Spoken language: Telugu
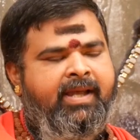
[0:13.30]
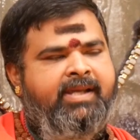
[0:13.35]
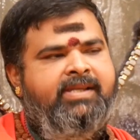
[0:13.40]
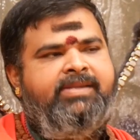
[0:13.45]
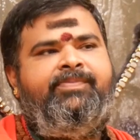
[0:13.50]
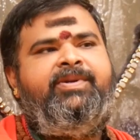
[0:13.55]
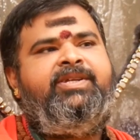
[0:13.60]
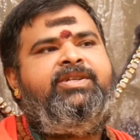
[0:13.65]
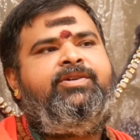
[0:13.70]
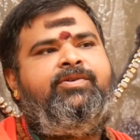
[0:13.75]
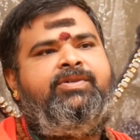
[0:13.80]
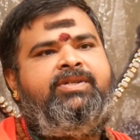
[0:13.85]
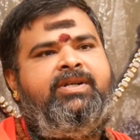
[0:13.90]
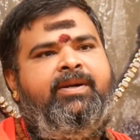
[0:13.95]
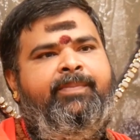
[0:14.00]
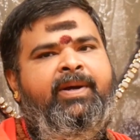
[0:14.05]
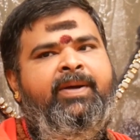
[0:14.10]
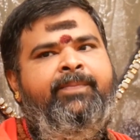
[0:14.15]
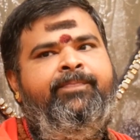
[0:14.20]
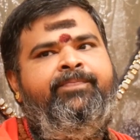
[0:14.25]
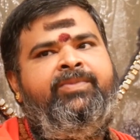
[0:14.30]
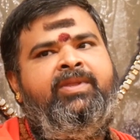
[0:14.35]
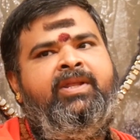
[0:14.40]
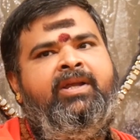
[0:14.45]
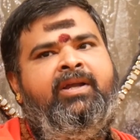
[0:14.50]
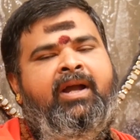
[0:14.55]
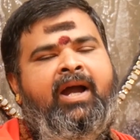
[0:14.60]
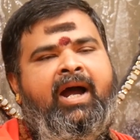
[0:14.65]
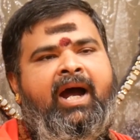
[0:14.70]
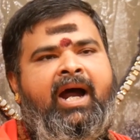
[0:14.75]
ఎస్ మంచి క్వశ్చన్ అమ్మా
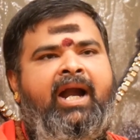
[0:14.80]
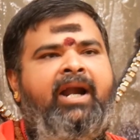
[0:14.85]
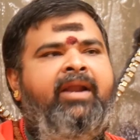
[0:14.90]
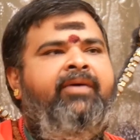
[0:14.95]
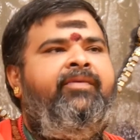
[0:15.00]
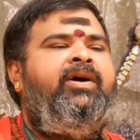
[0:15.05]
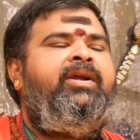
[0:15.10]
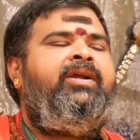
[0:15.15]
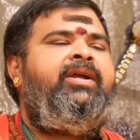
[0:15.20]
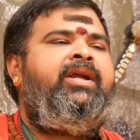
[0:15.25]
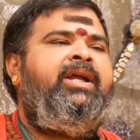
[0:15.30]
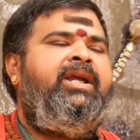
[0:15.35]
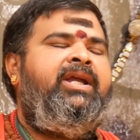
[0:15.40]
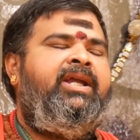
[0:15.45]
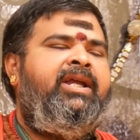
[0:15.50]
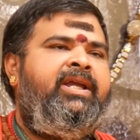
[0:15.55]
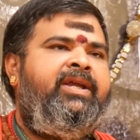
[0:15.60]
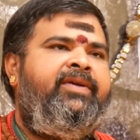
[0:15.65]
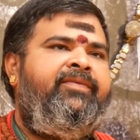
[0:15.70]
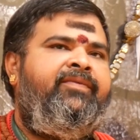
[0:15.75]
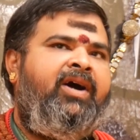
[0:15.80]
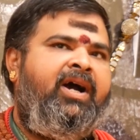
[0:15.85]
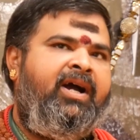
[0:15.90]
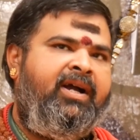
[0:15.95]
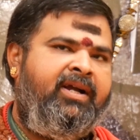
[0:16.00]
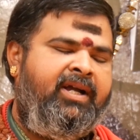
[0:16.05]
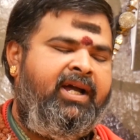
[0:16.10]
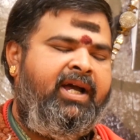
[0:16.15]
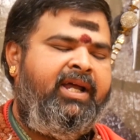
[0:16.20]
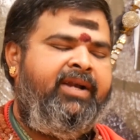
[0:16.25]
ఆడవారికి
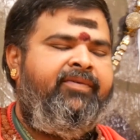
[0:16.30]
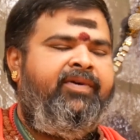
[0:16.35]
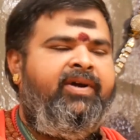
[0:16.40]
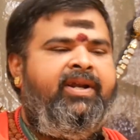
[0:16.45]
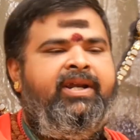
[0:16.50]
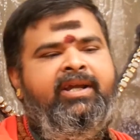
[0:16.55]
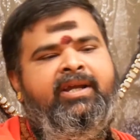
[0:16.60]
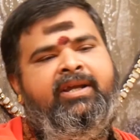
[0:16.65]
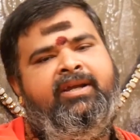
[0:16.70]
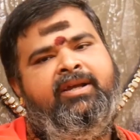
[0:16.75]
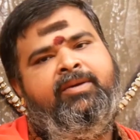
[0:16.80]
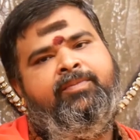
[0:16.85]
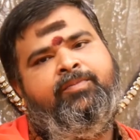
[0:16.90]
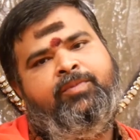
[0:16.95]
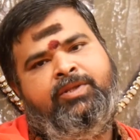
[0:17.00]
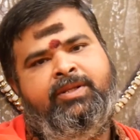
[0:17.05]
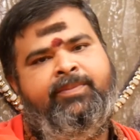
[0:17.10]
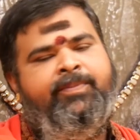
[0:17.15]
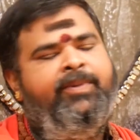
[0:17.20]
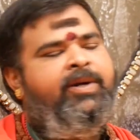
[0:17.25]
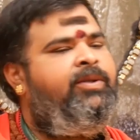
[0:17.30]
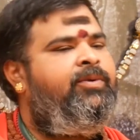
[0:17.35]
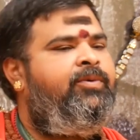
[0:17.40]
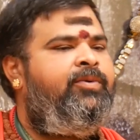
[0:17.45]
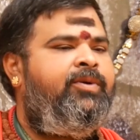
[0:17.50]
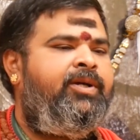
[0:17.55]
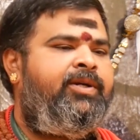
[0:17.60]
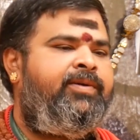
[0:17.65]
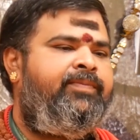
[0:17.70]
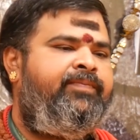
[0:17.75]
వివాహం కాని వారికి ముత్యం
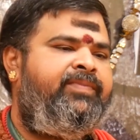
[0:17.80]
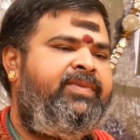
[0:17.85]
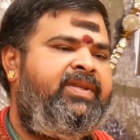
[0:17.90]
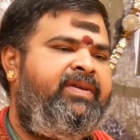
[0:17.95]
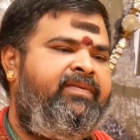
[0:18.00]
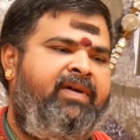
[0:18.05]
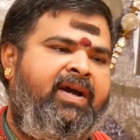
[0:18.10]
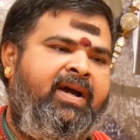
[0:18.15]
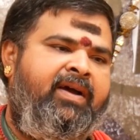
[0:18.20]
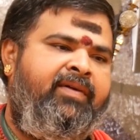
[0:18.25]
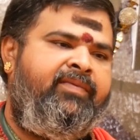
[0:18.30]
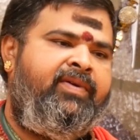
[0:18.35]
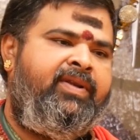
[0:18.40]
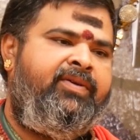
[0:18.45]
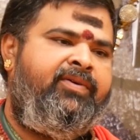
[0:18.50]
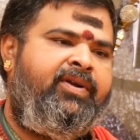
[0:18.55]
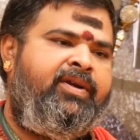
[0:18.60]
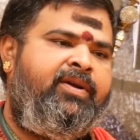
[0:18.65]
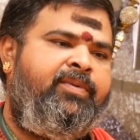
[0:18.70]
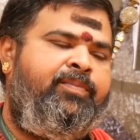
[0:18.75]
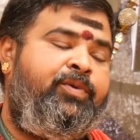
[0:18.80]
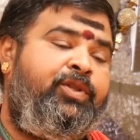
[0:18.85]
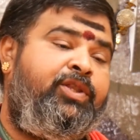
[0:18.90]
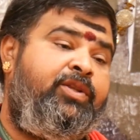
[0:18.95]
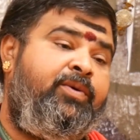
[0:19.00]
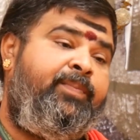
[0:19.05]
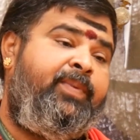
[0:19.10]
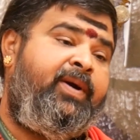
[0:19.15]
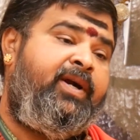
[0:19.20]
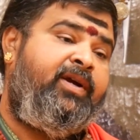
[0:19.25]
పెడుతుంటారు వివాహమైన వారికి
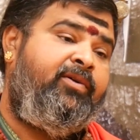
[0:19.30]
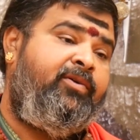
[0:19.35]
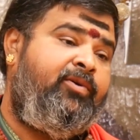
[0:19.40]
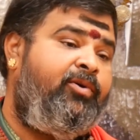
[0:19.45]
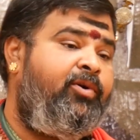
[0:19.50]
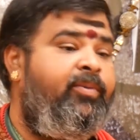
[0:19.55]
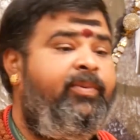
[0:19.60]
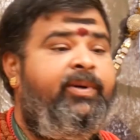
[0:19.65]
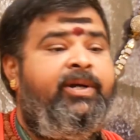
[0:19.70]
ముత్యం పగడం నుండి